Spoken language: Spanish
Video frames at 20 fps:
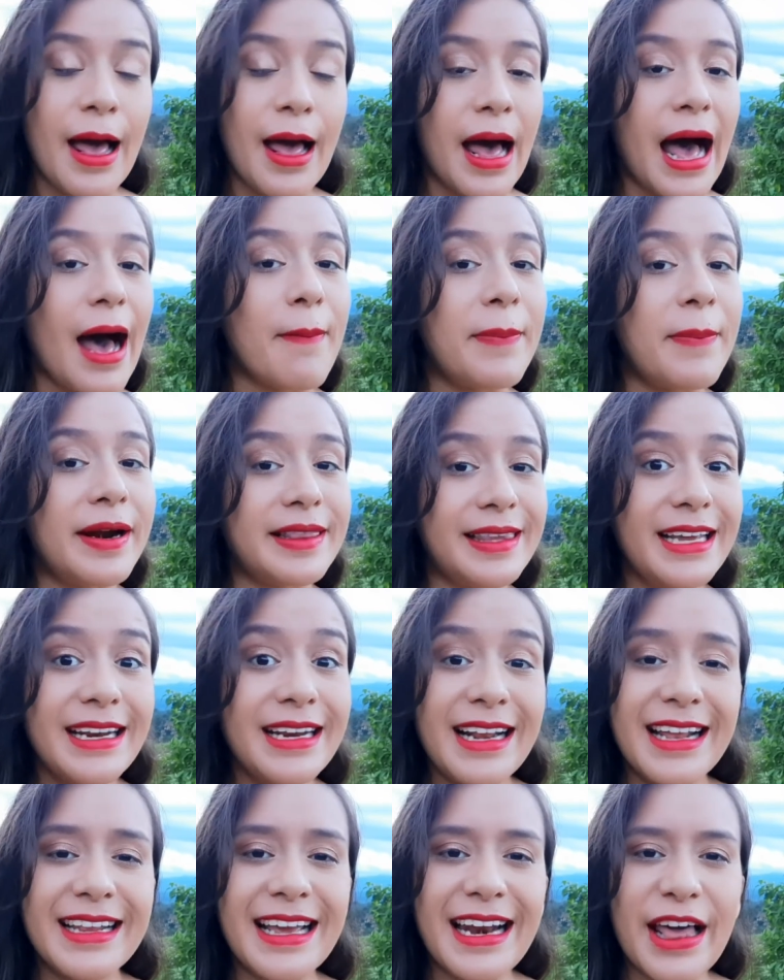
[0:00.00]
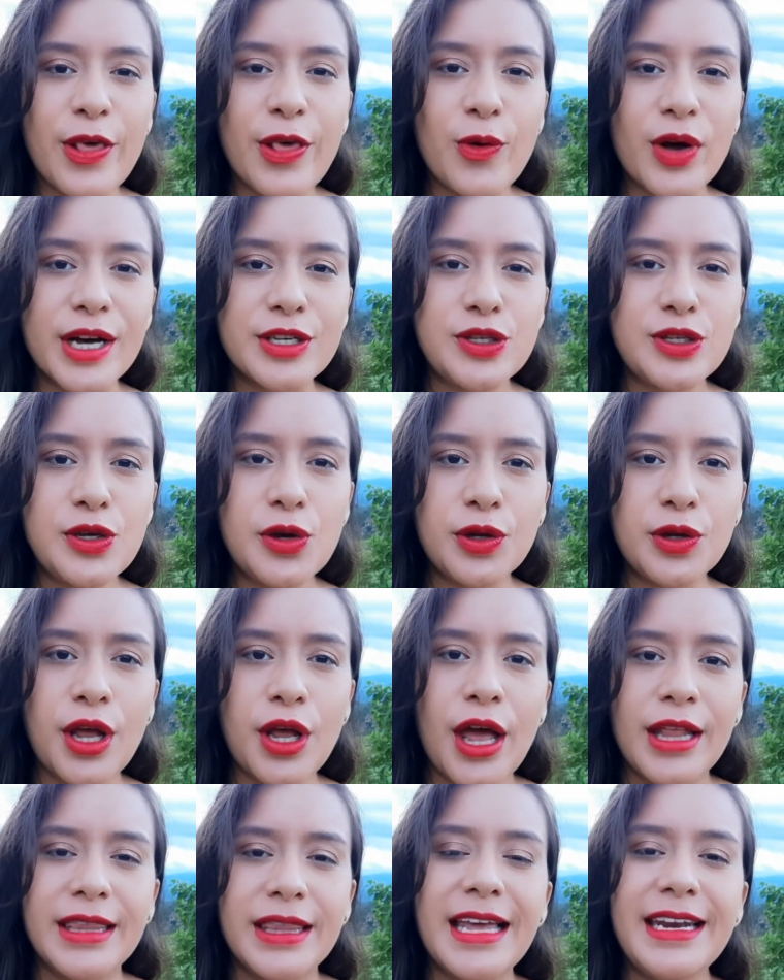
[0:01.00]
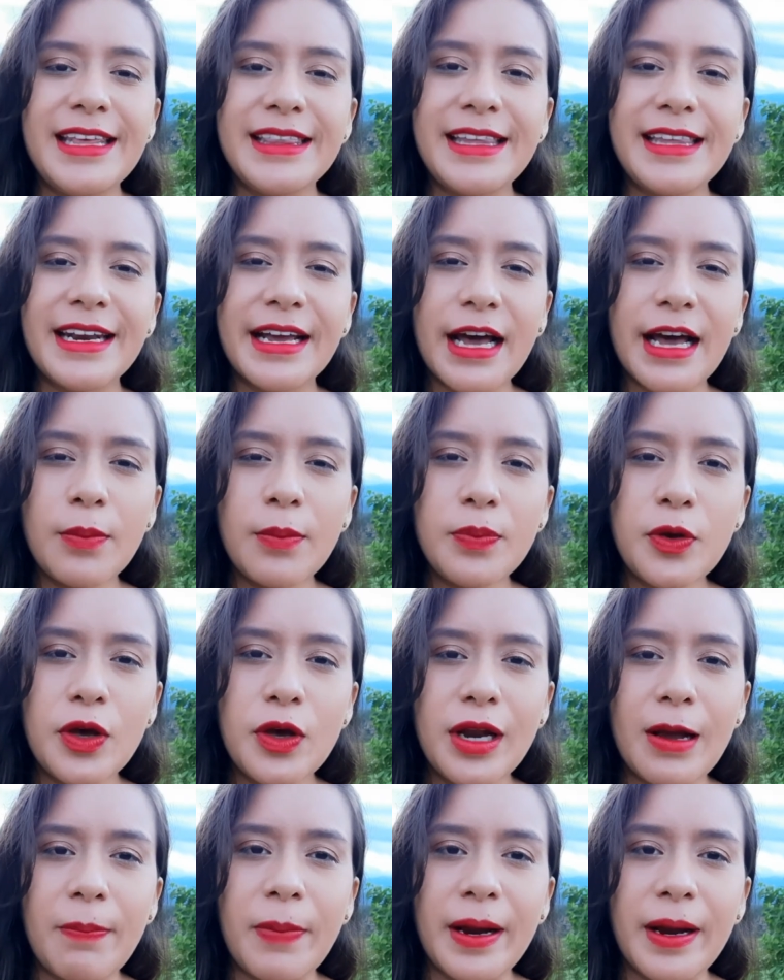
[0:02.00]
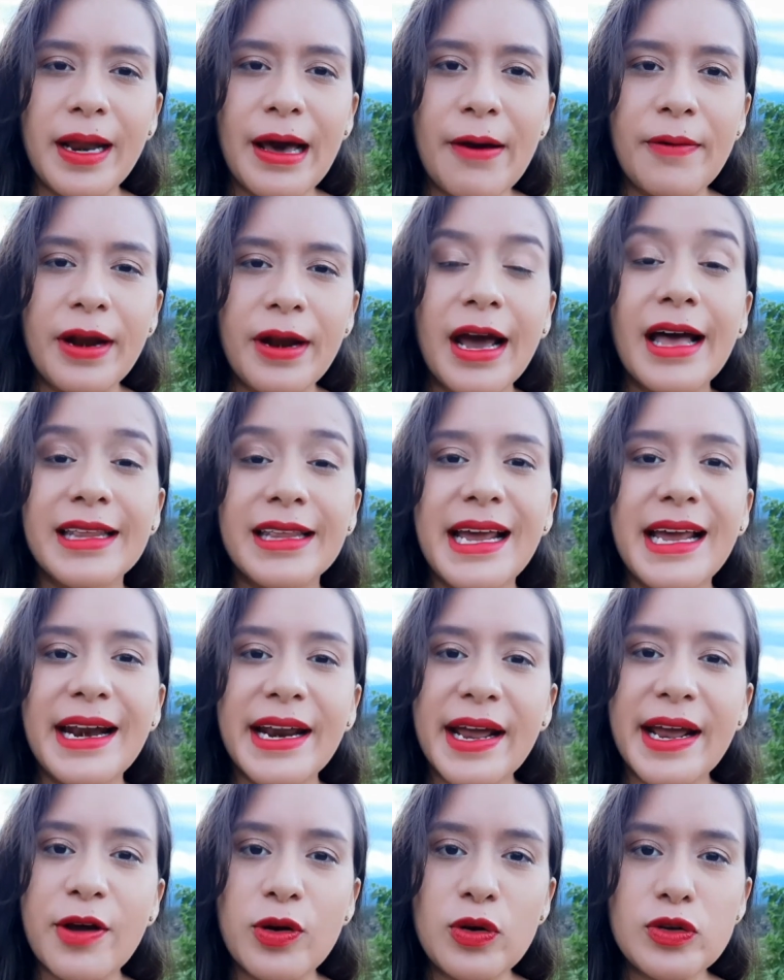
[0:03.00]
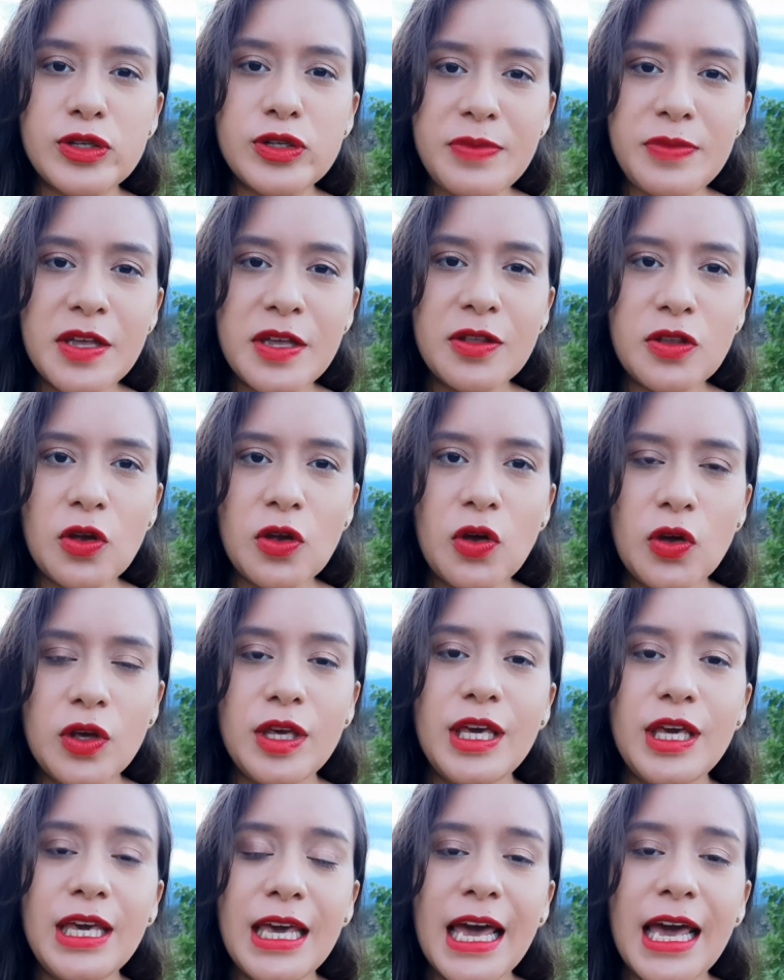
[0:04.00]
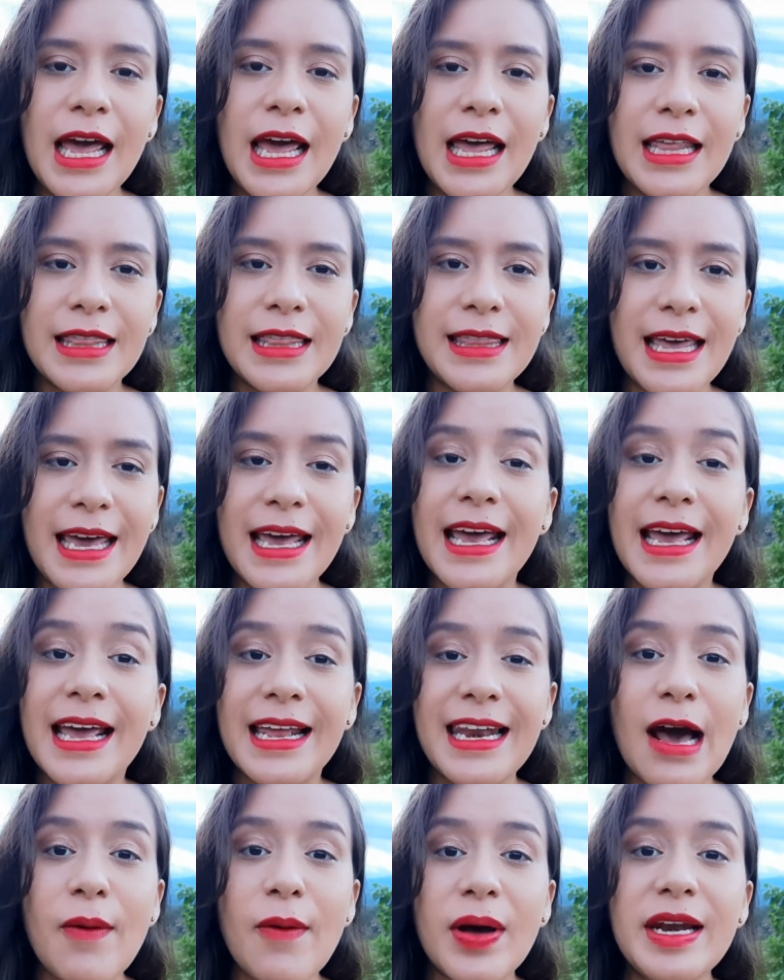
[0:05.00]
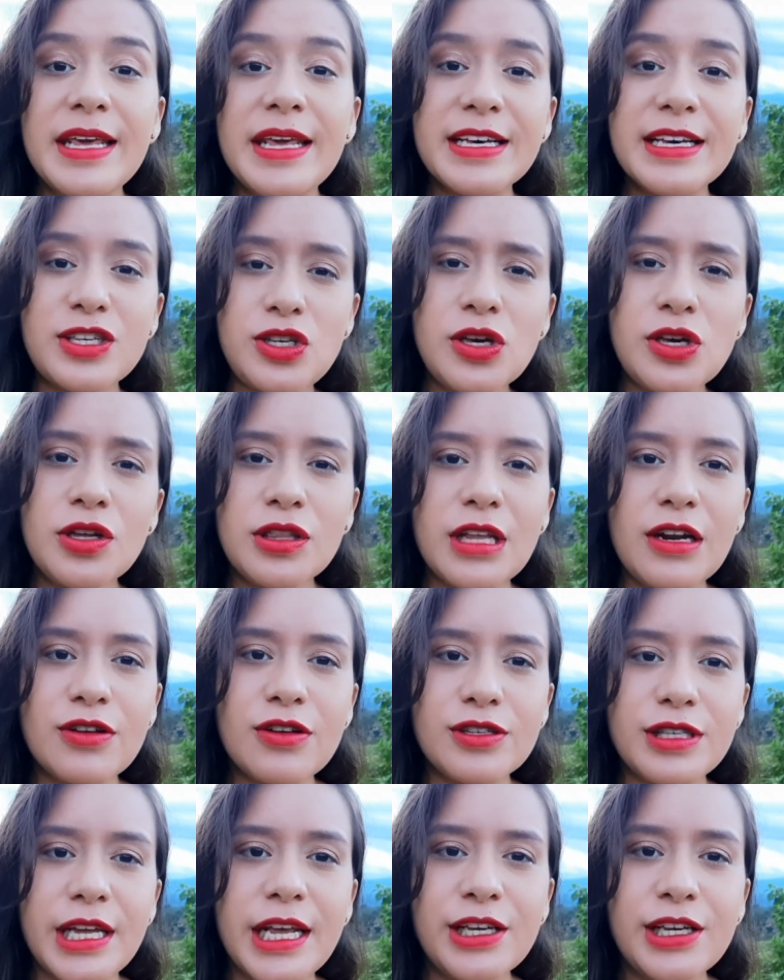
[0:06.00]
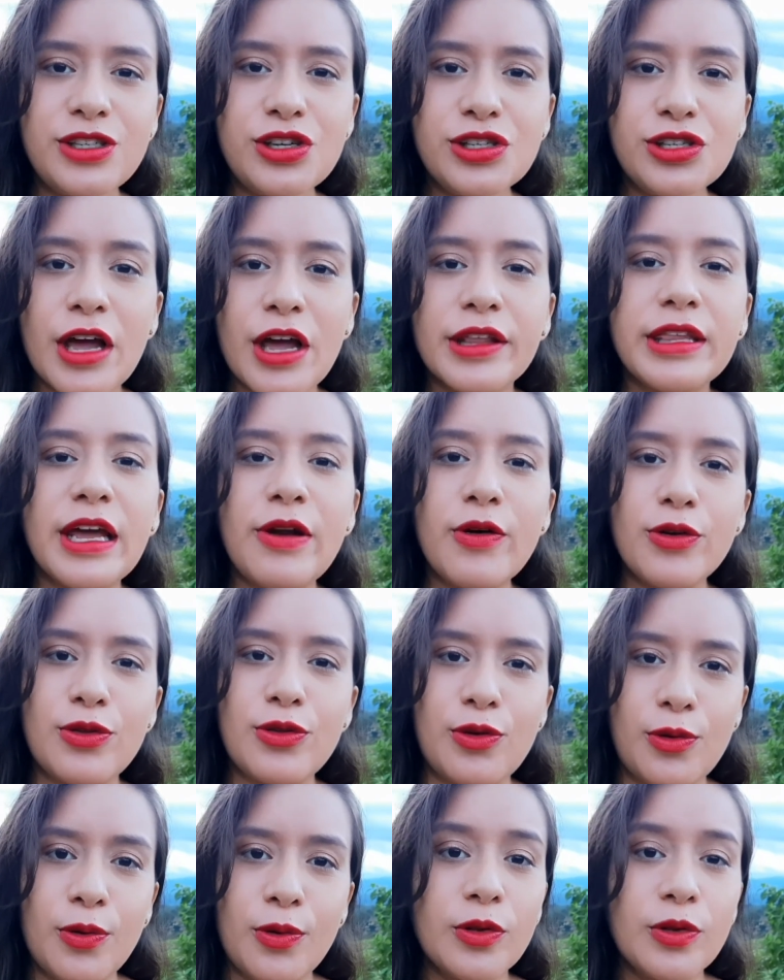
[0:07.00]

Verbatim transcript: a partir de la educación, del intercambio de la palabra, del reconocimiento y de la validación de los derechos del otro,